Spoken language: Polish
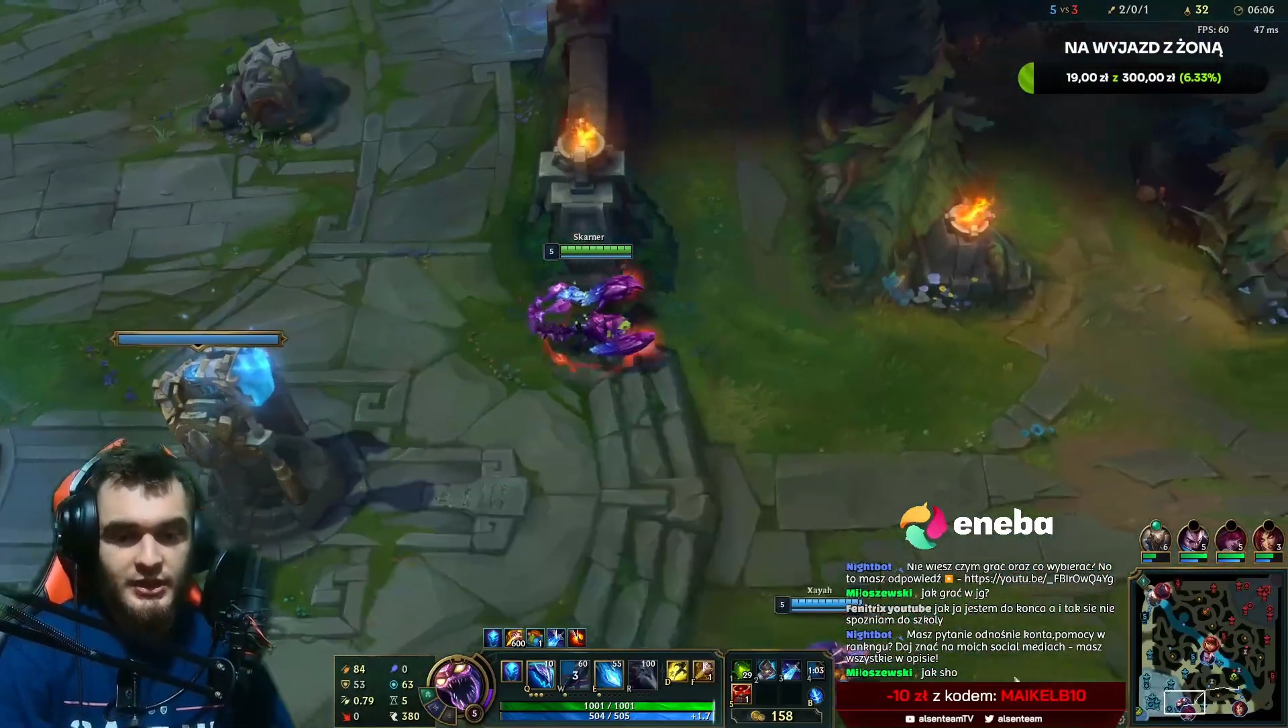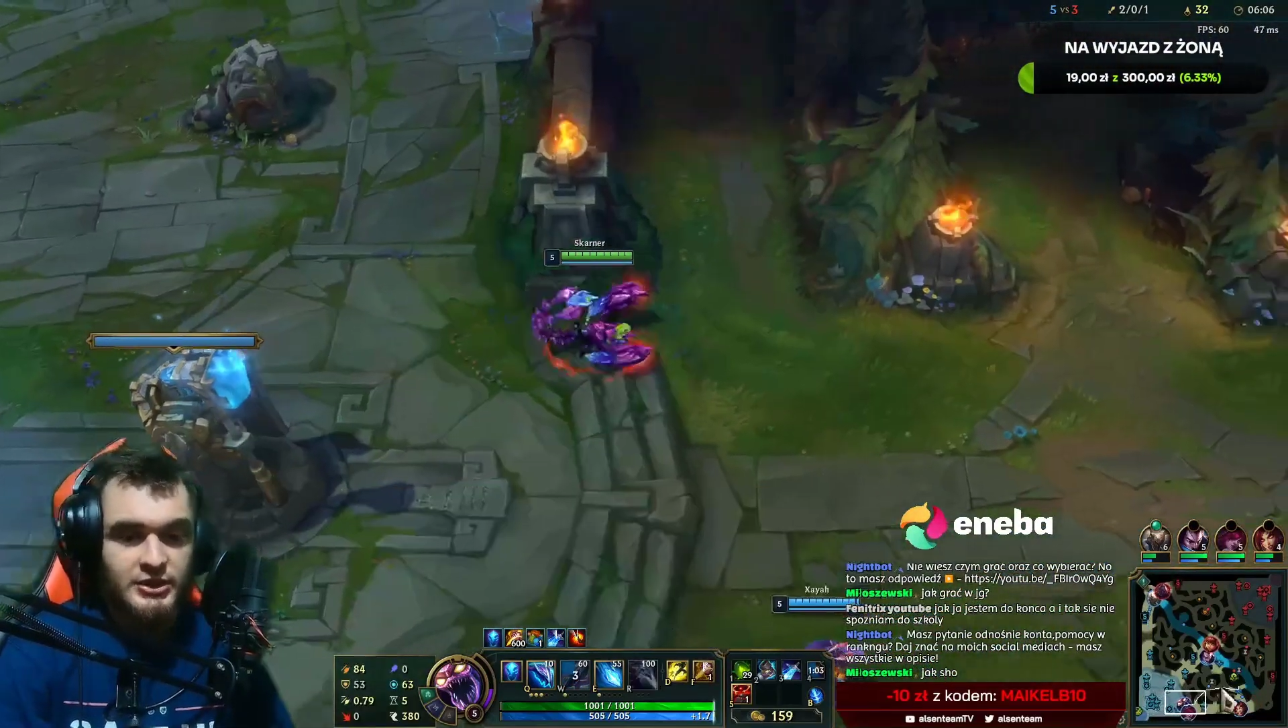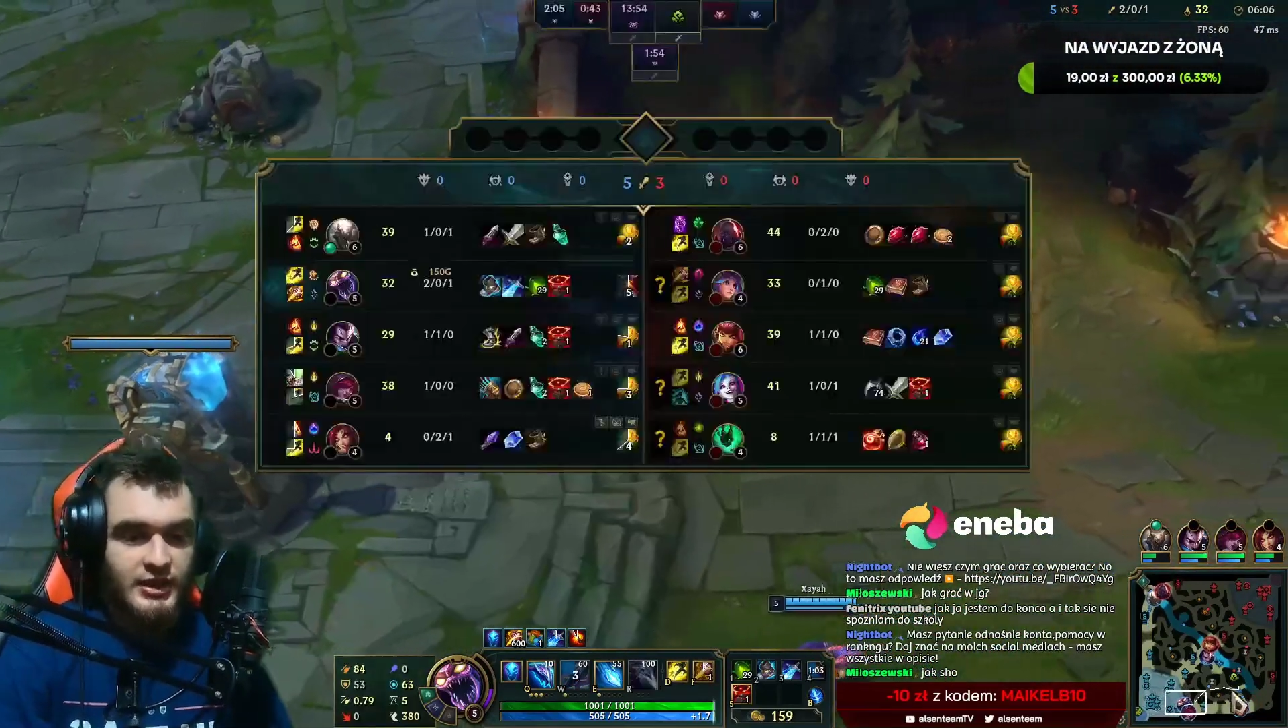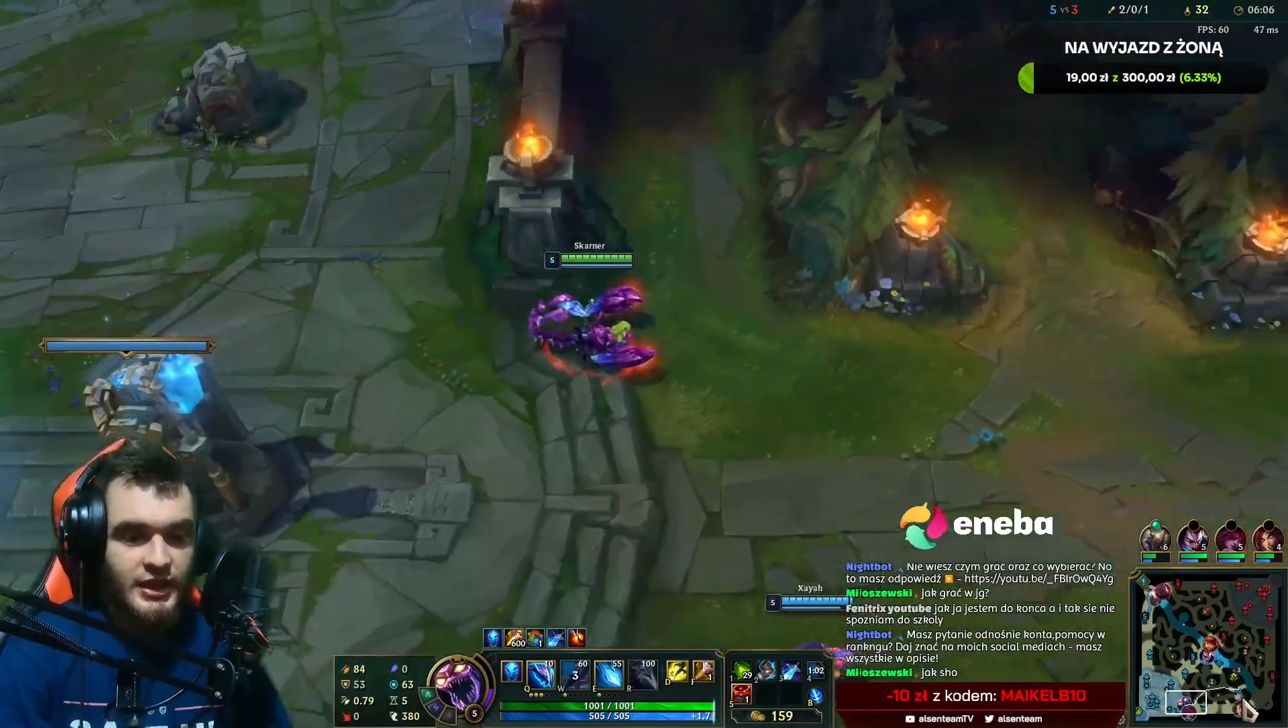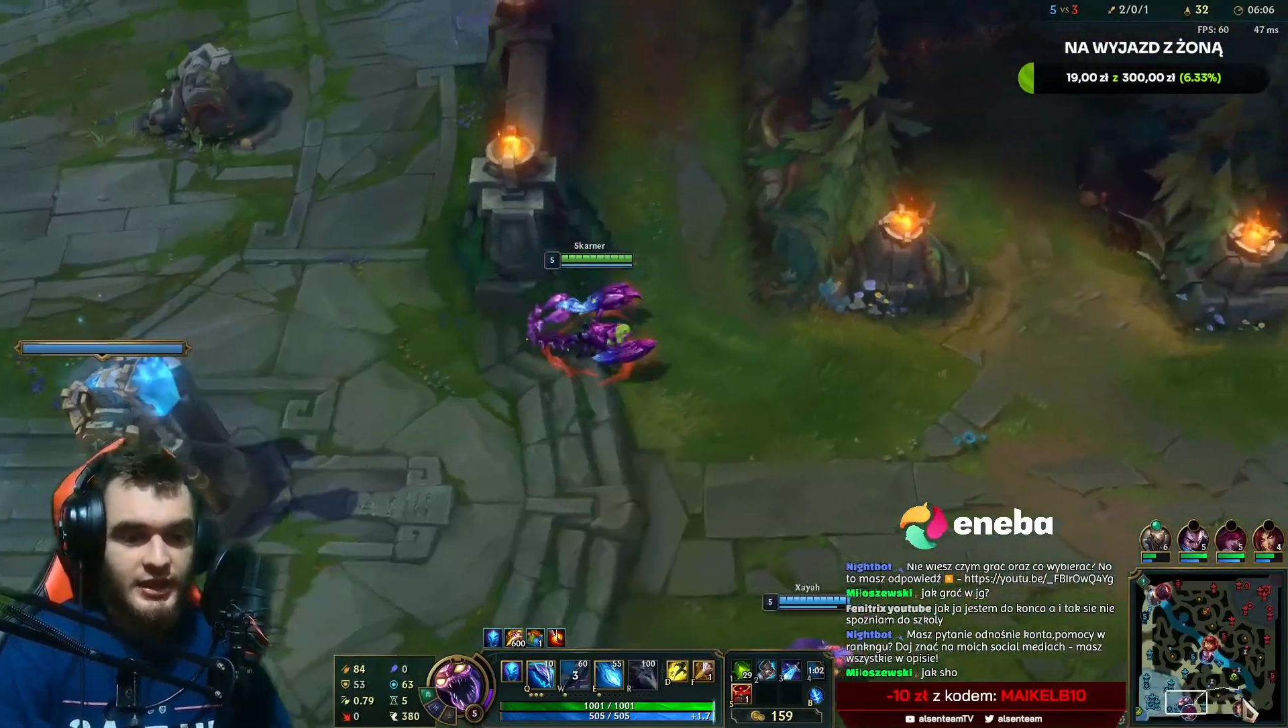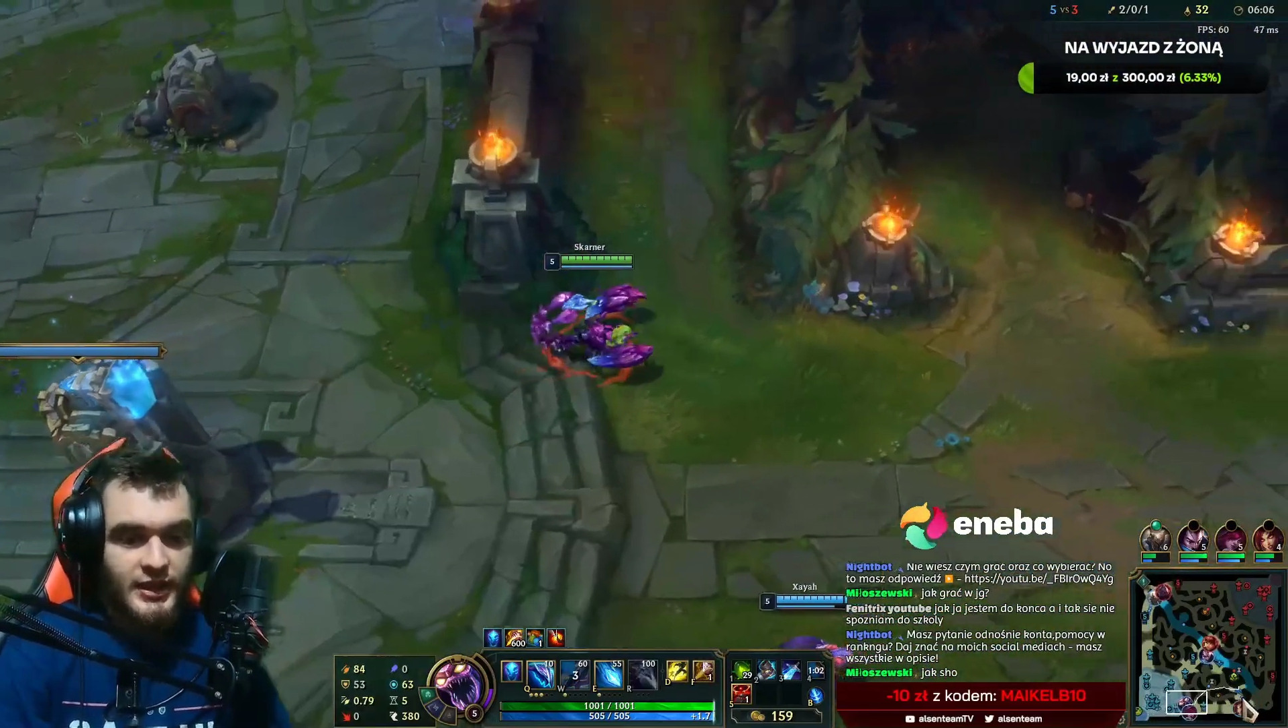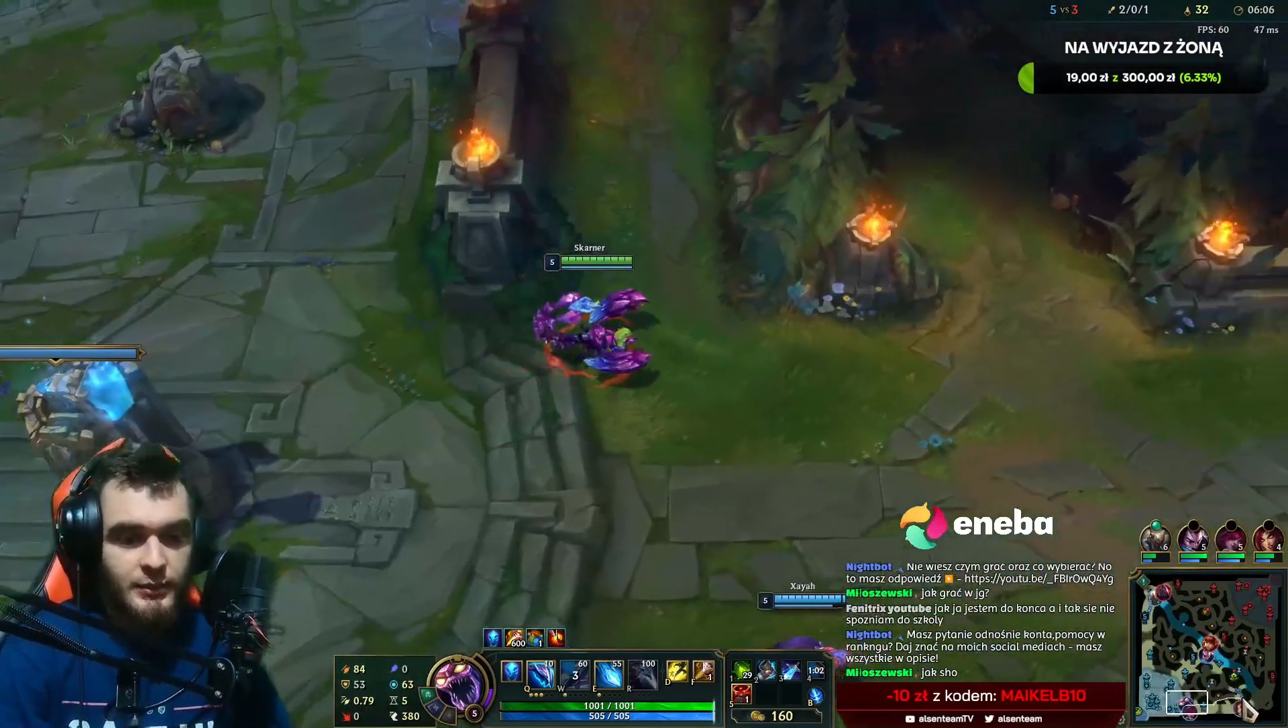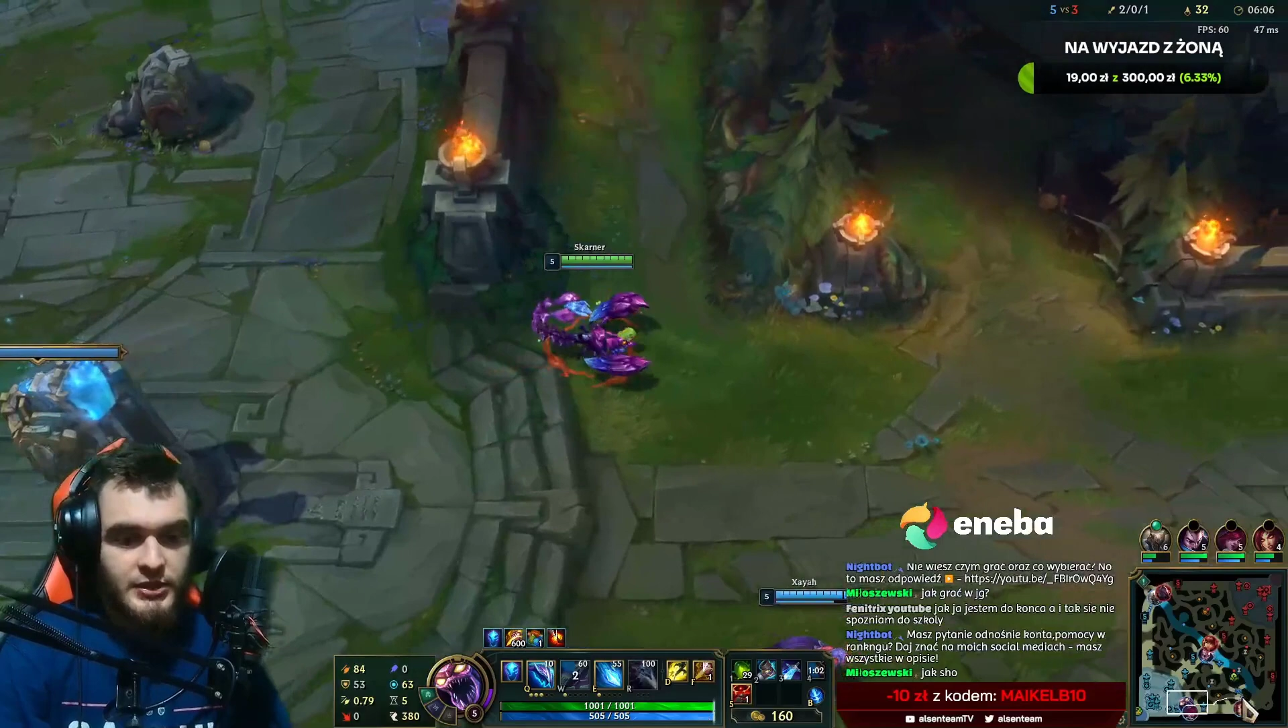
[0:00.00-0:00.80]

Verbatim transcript: nasza RK